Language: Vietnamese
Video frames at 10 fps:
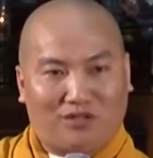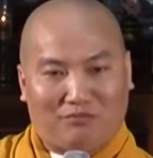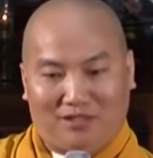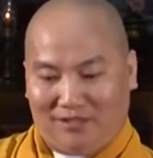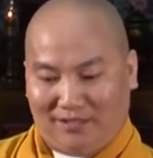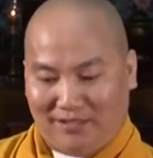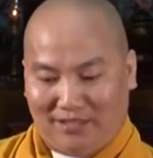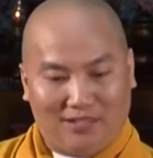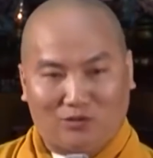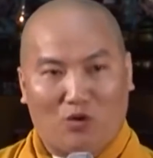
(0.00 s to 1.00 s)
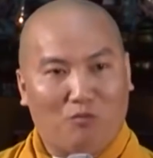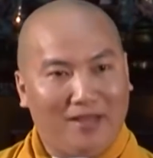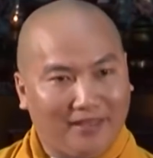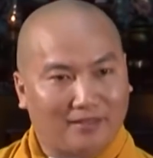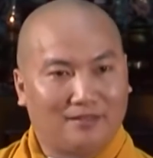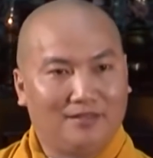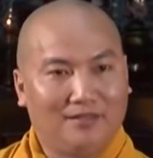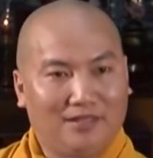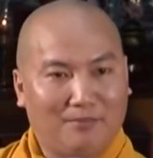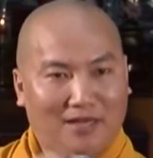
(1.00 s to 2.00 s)
trong cái gì đó tôi không biết,
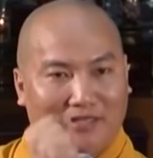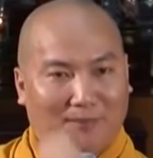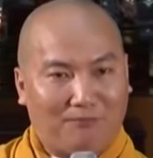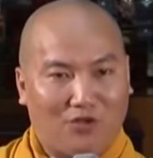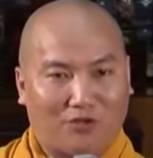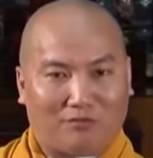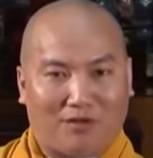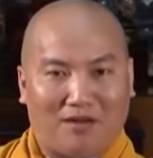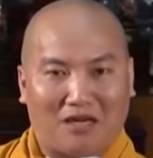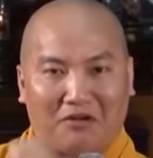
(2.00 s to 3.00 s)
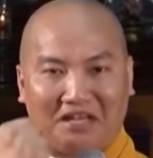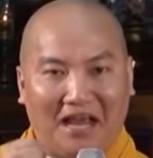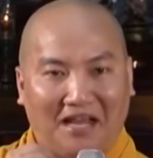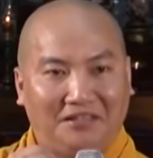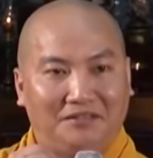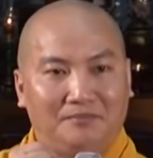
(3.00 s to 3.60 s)
nhưng mà anh chấm vô trong đó, bắt đầu anh nhai.